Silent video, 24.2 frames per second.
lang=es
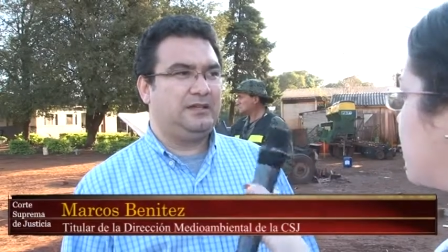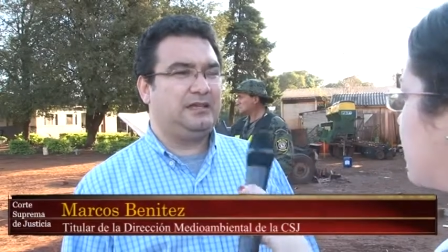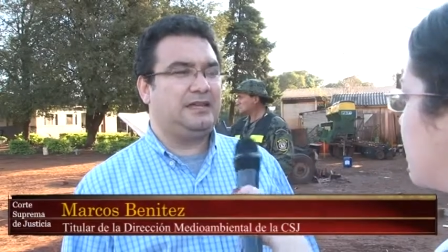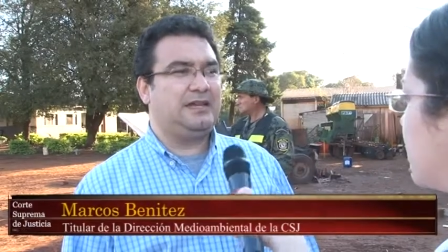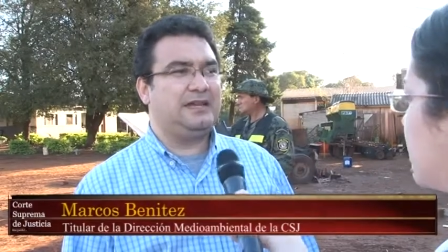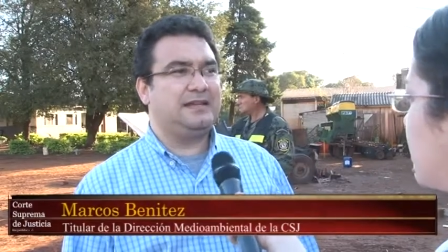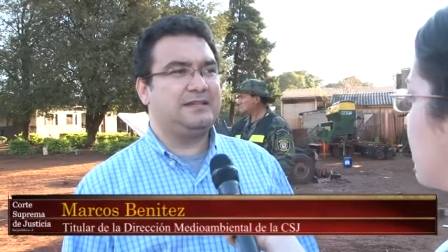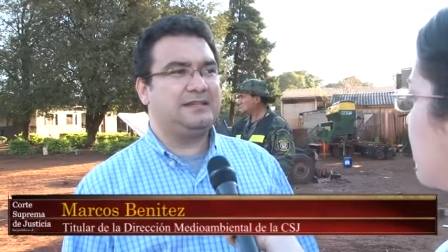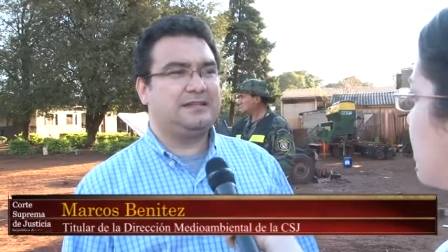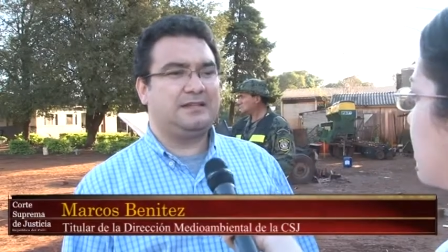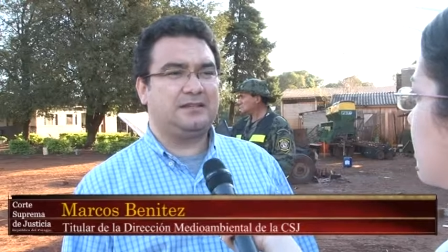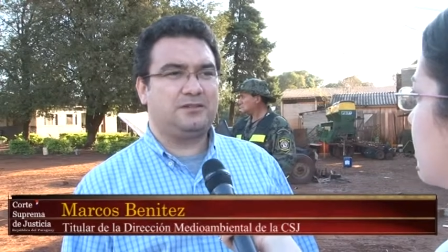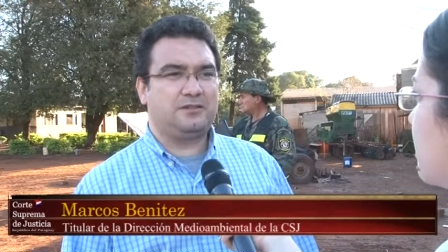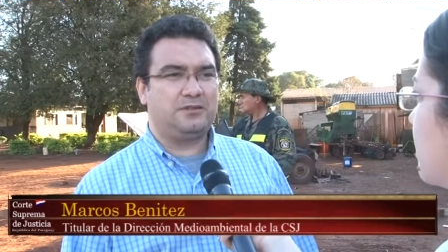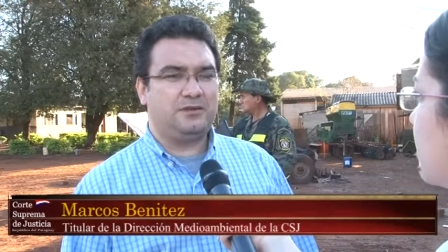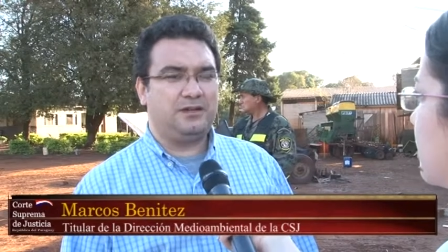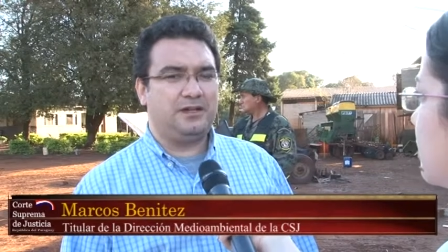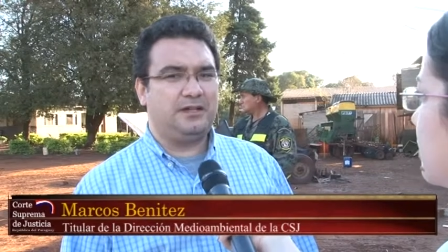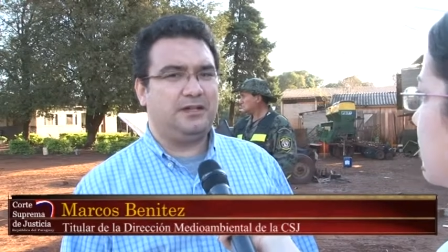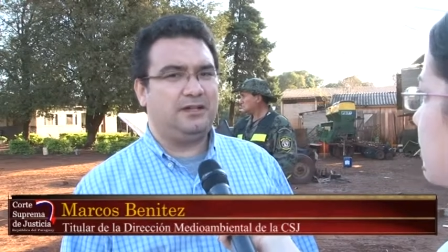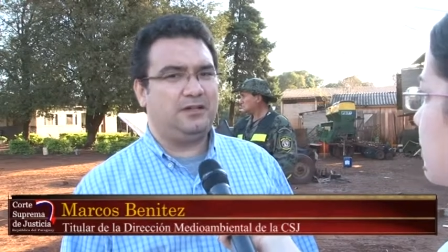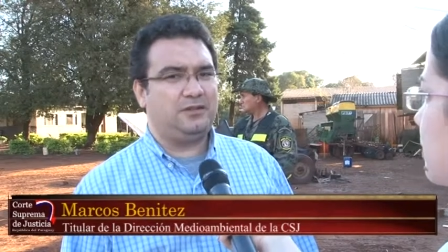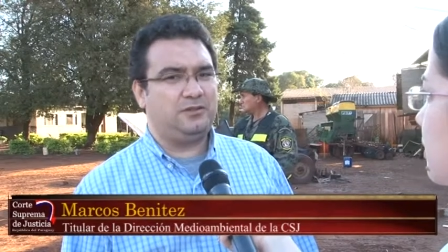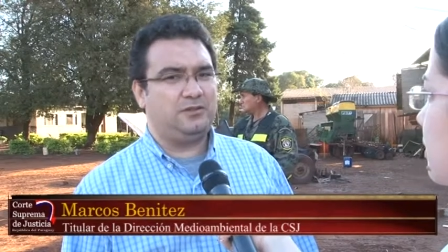Y esas son
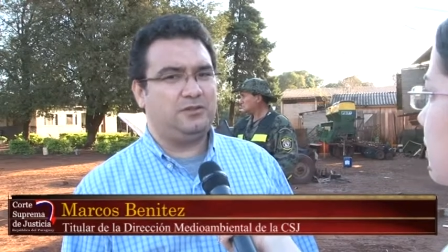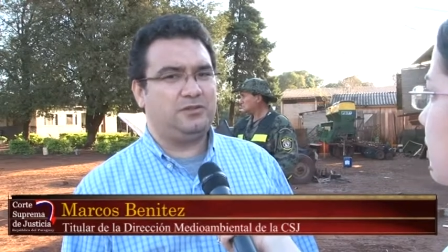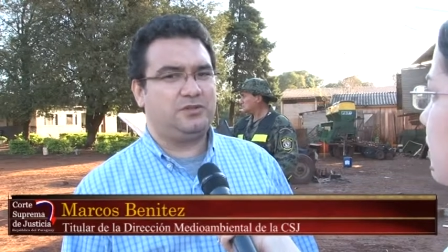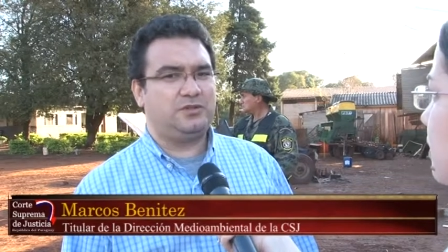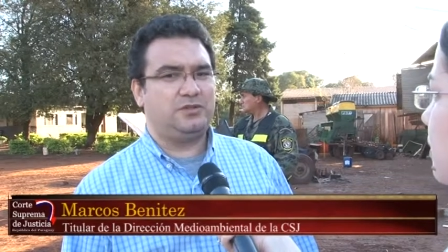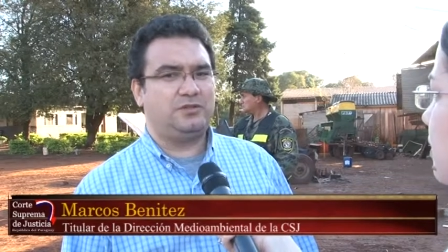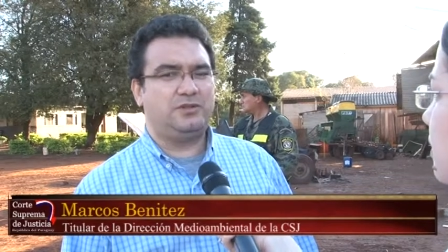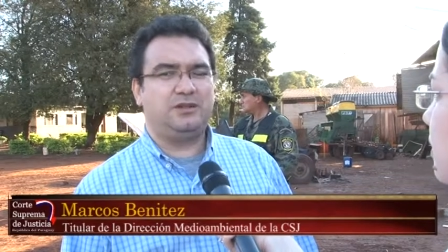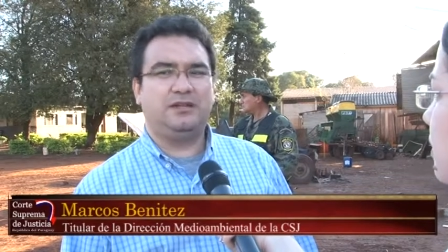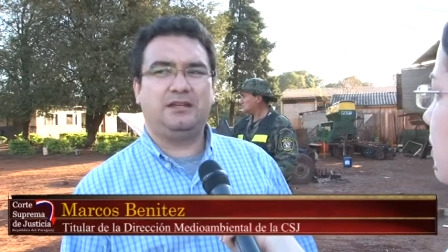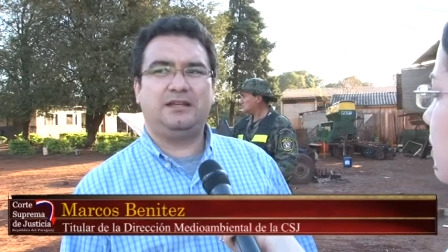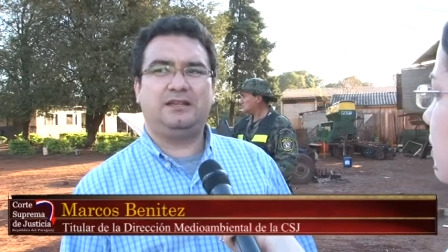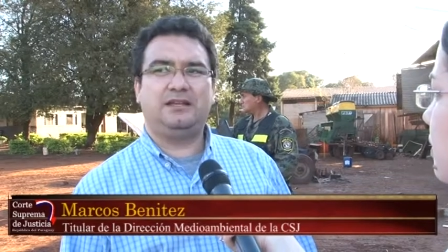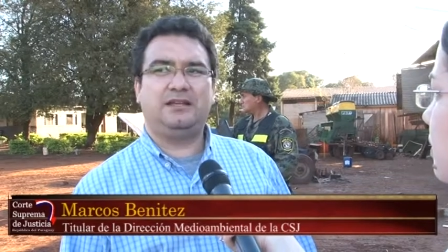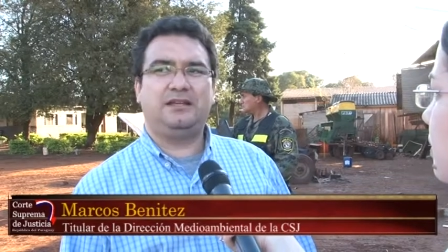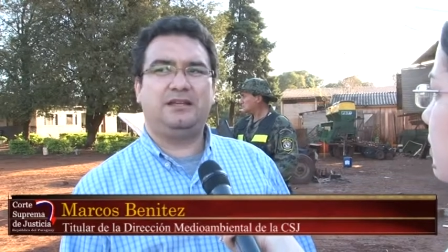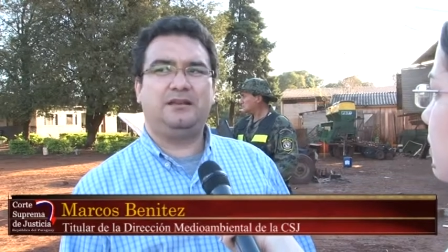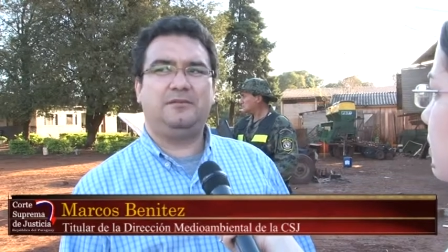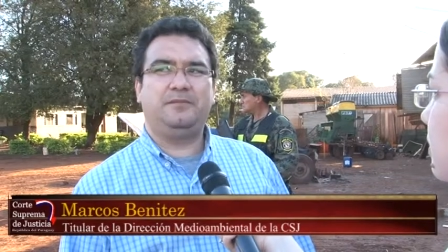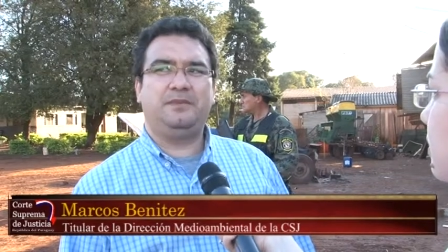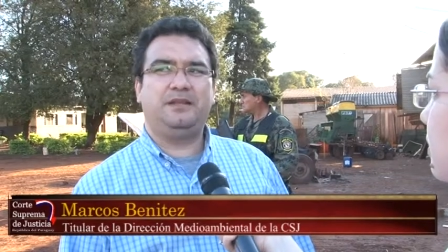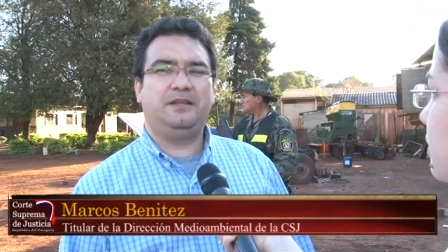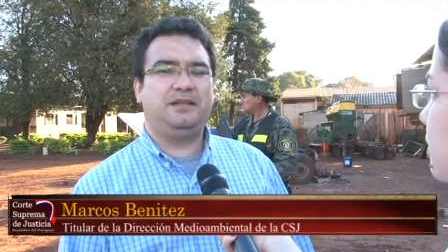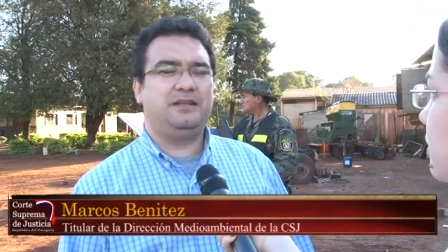las instrucciones
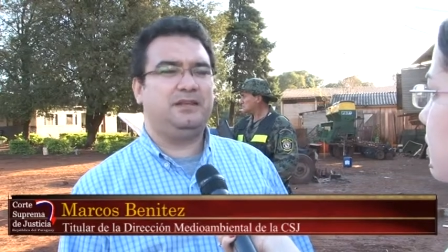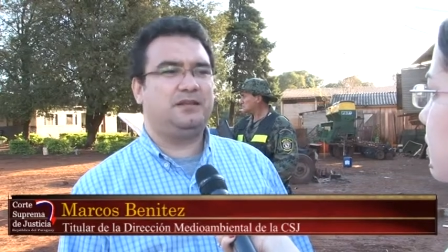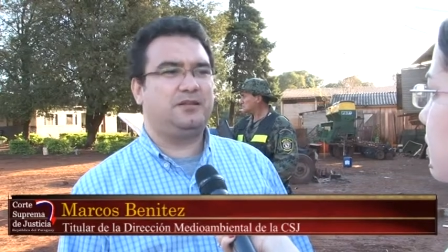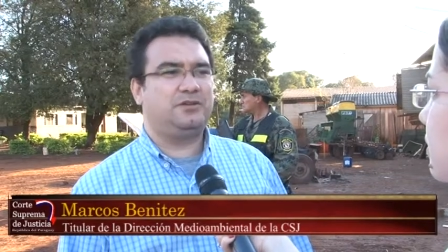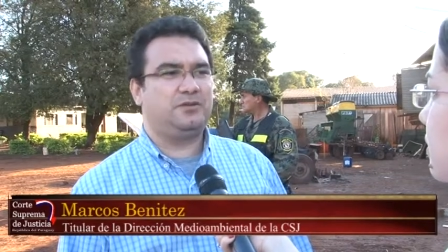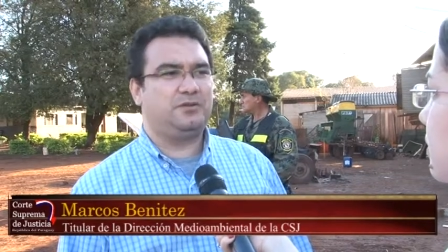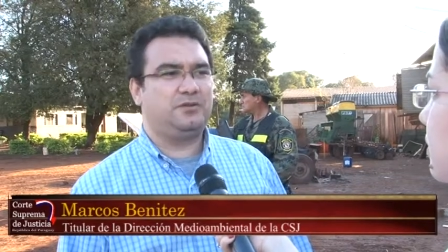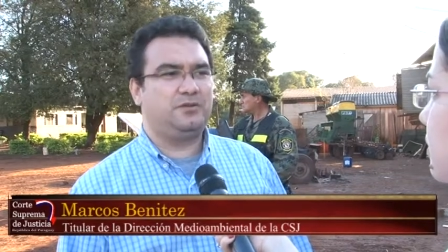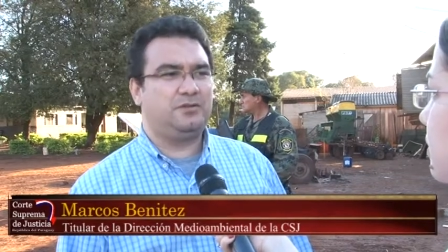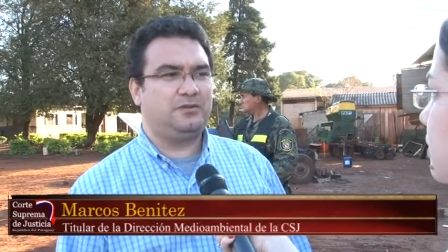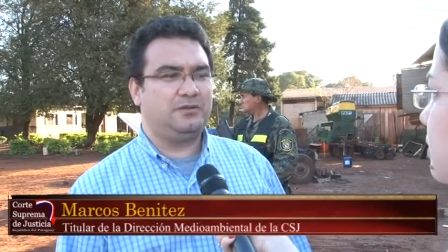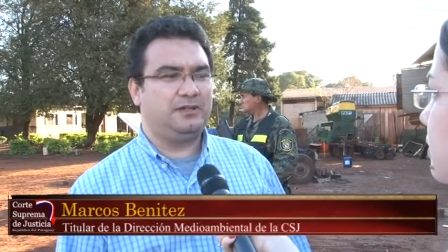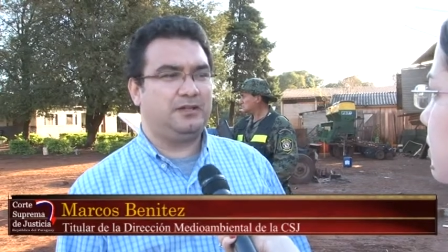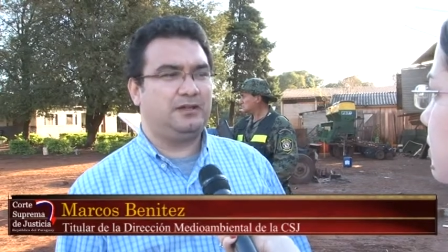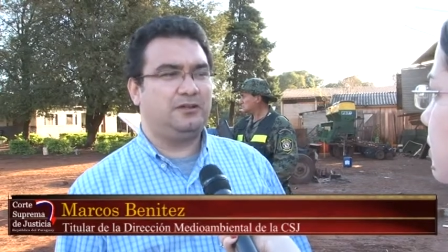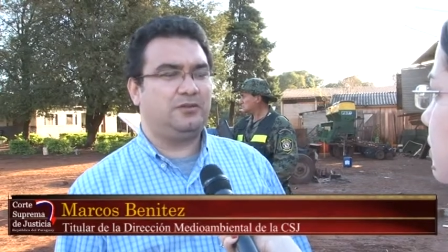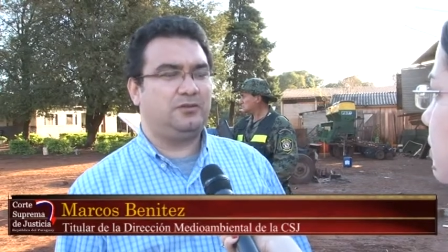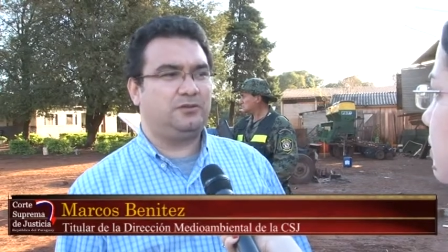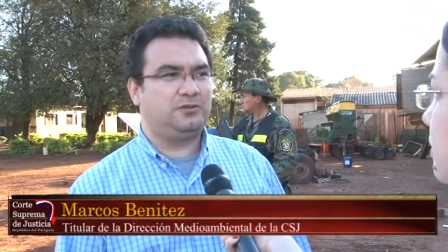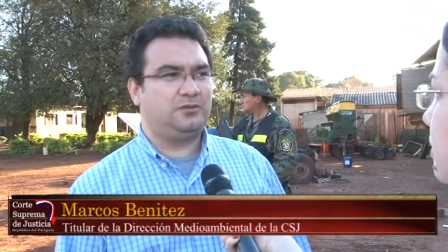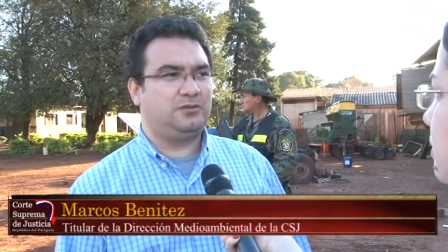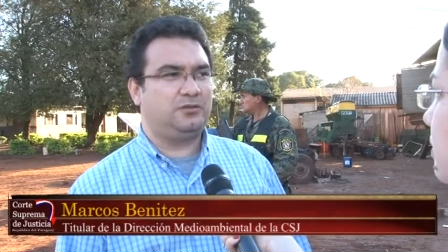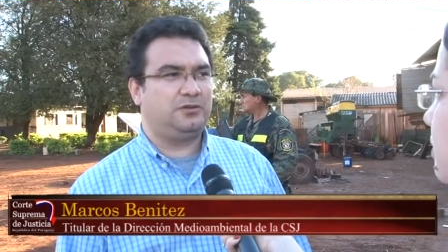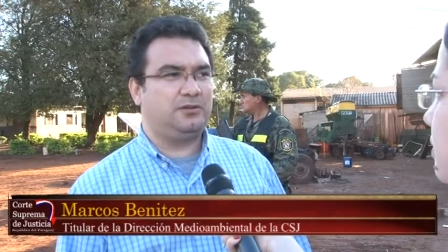del ministro del
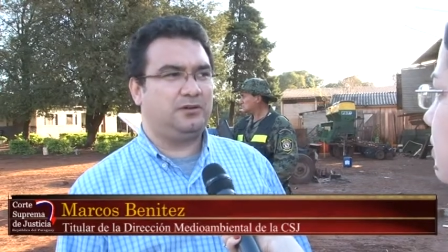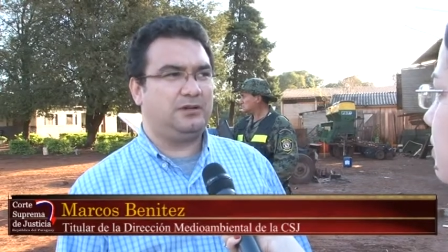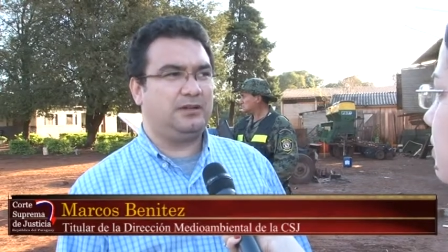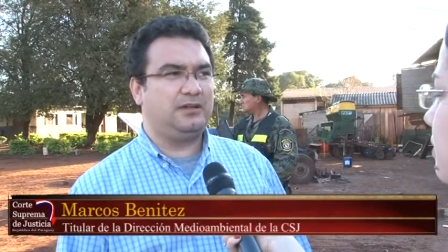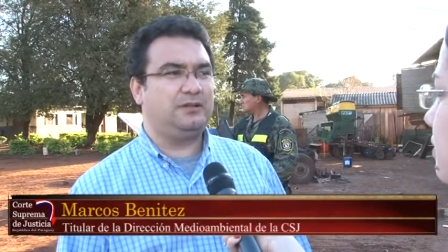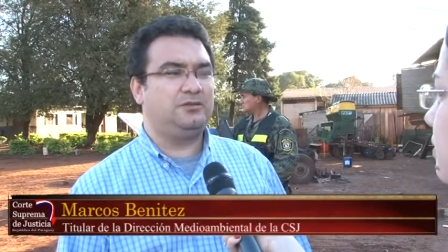doctor